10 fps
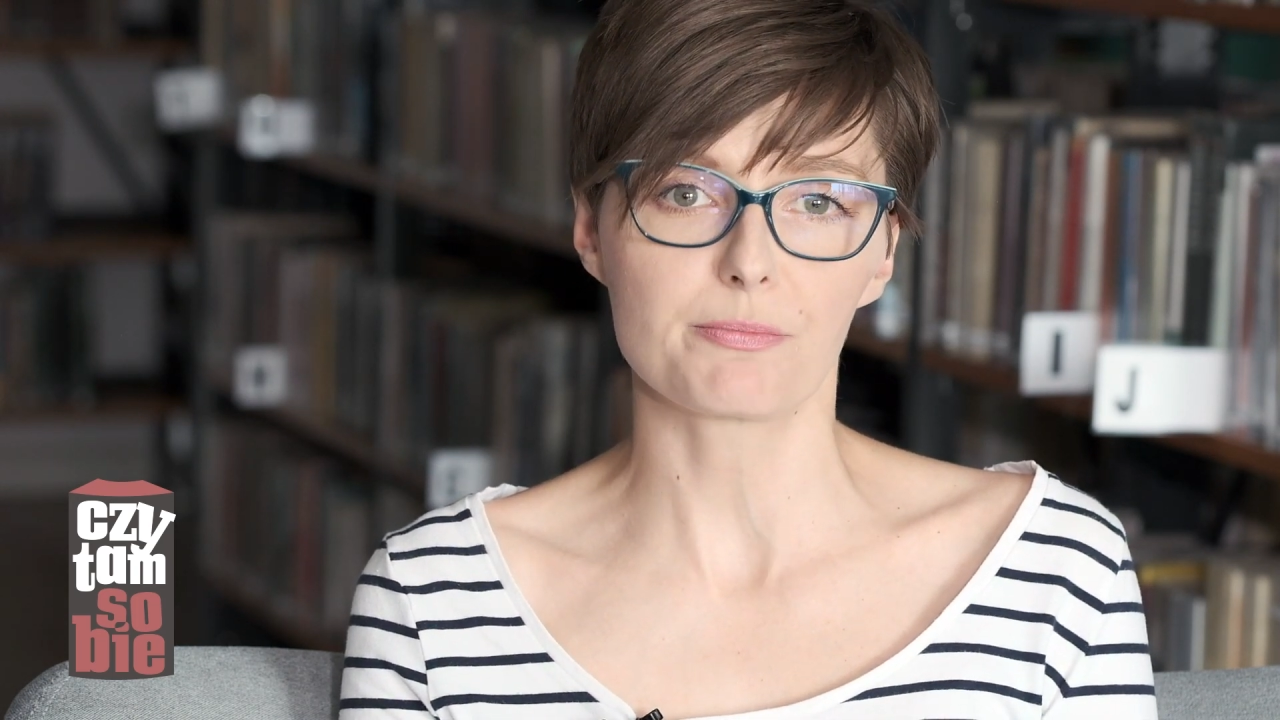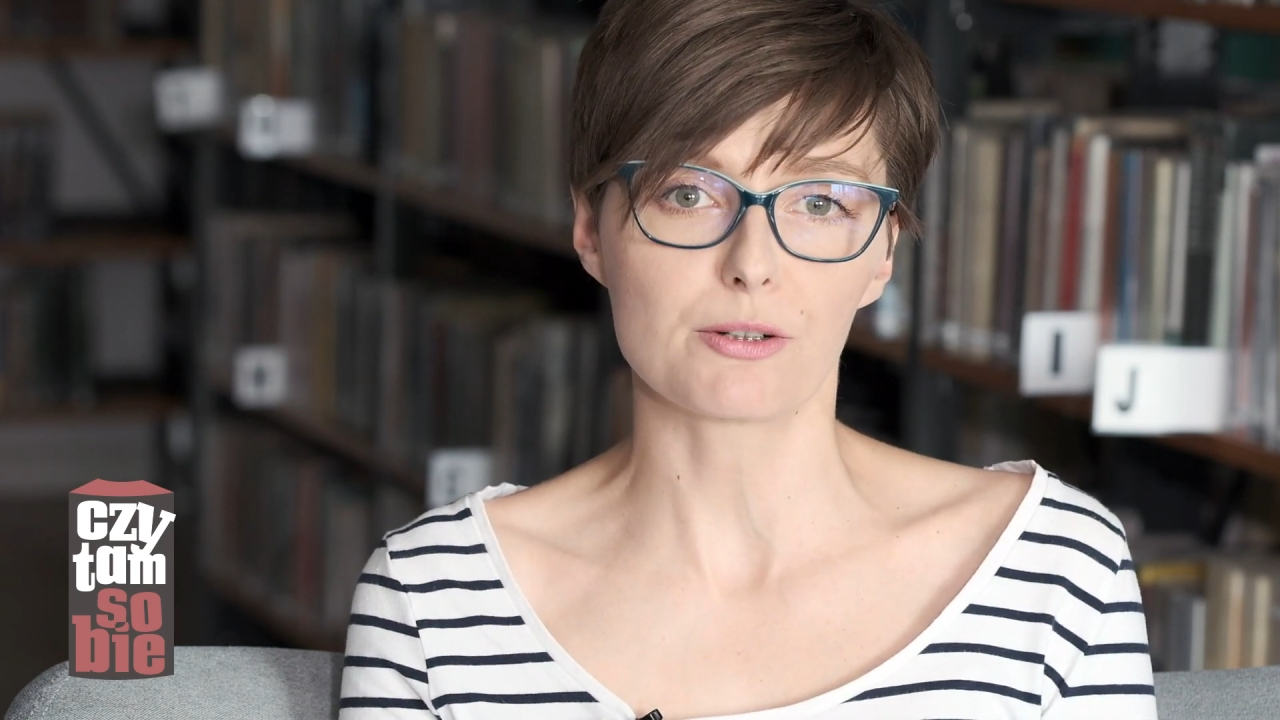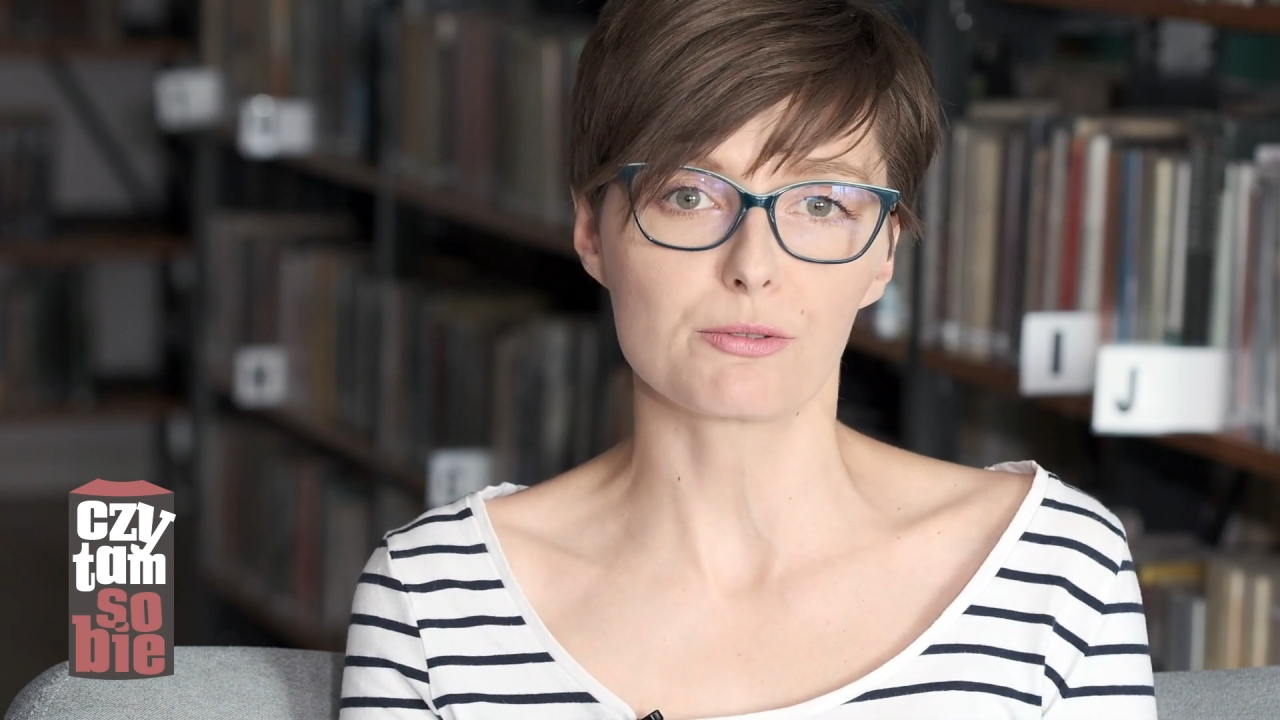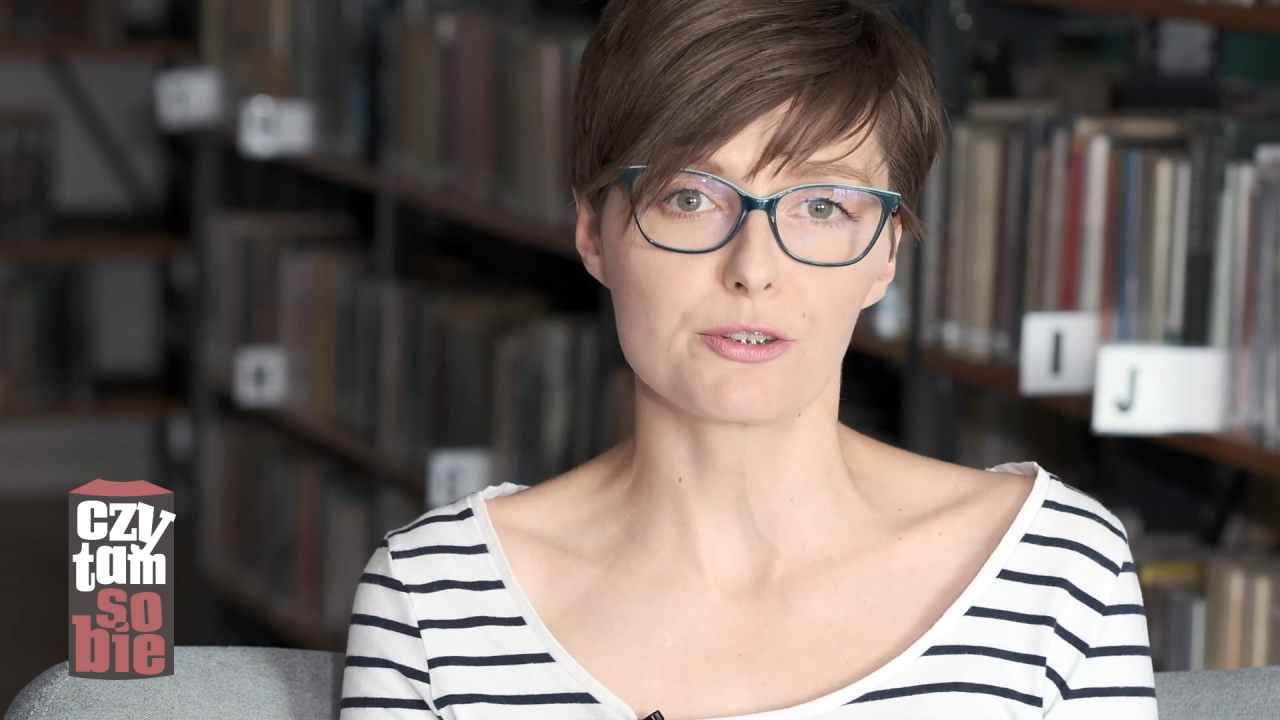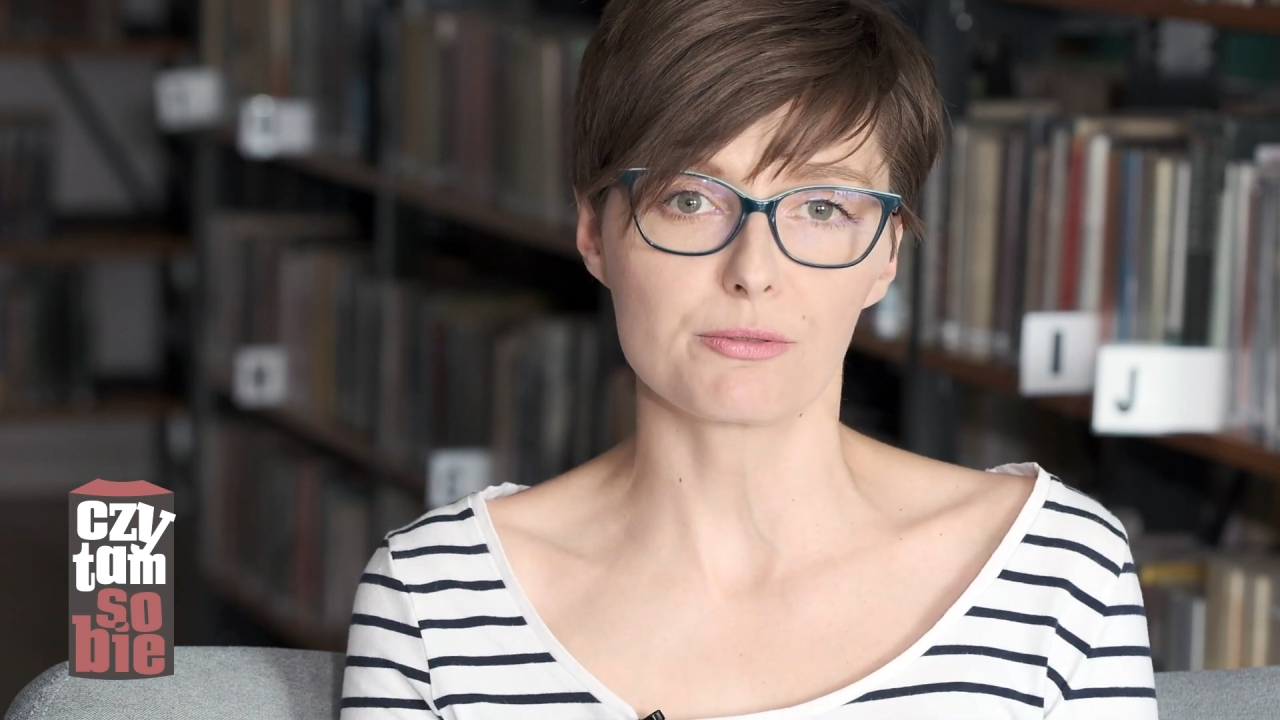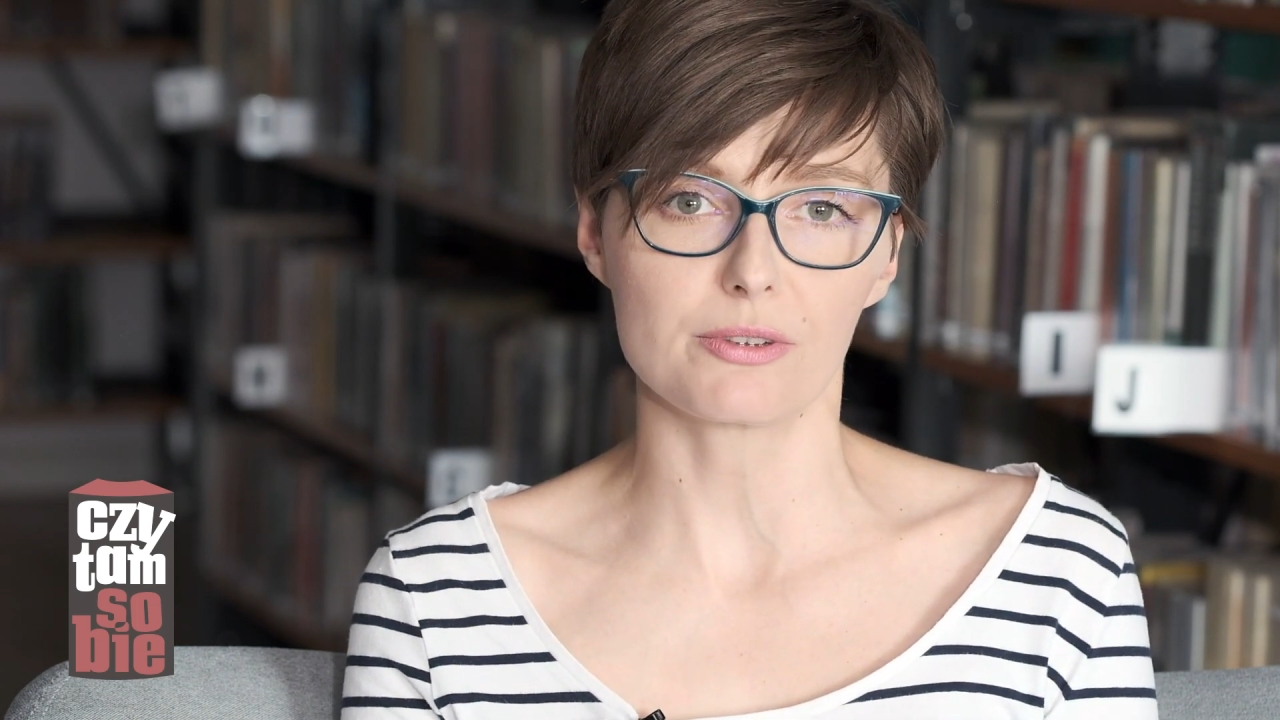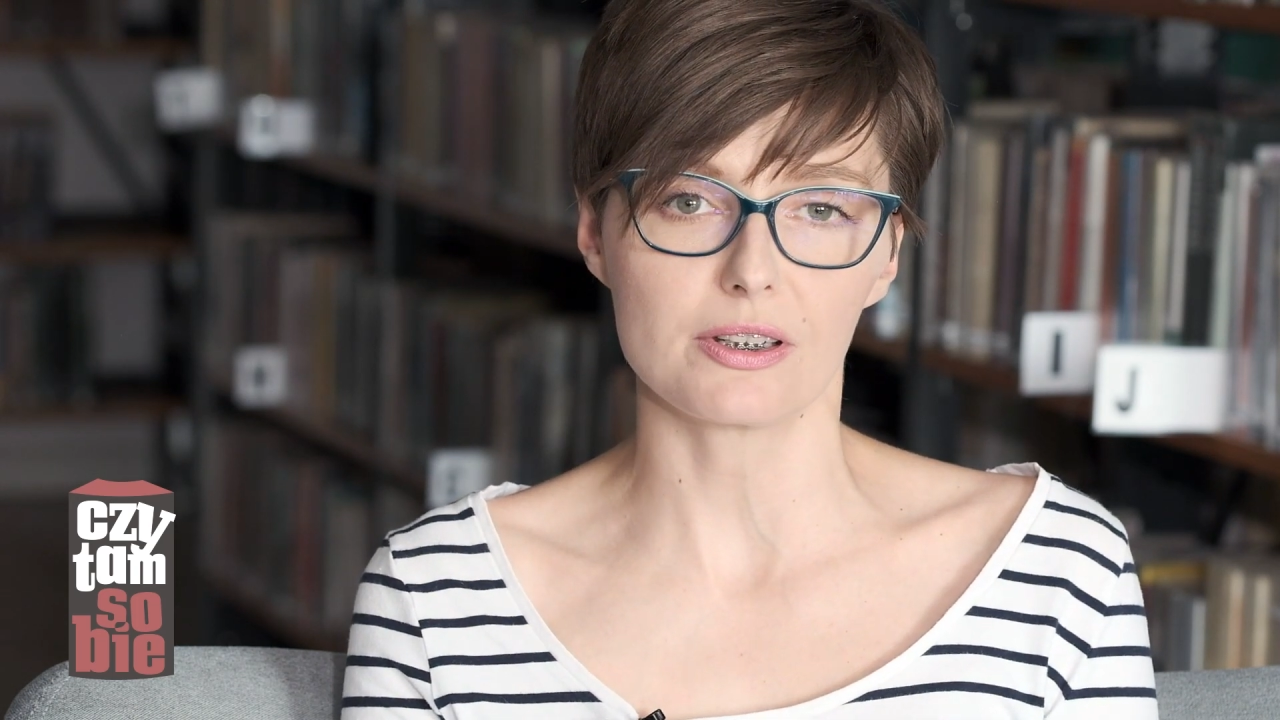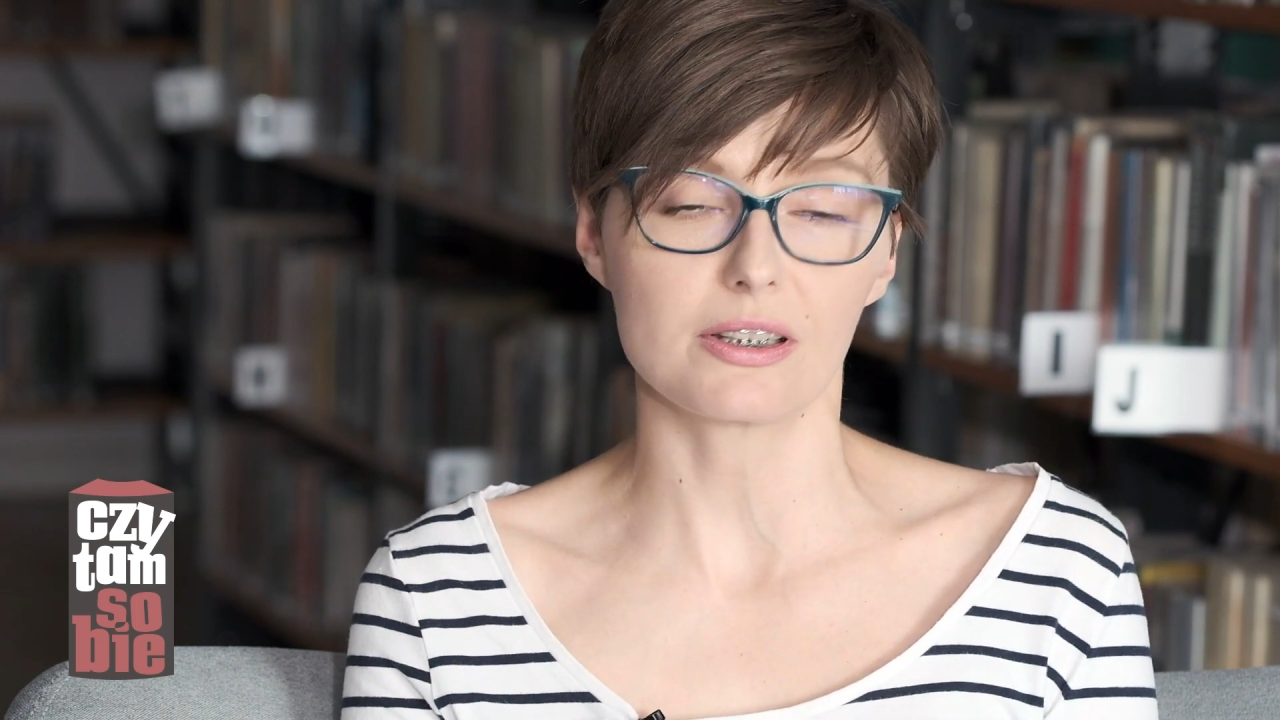marudził i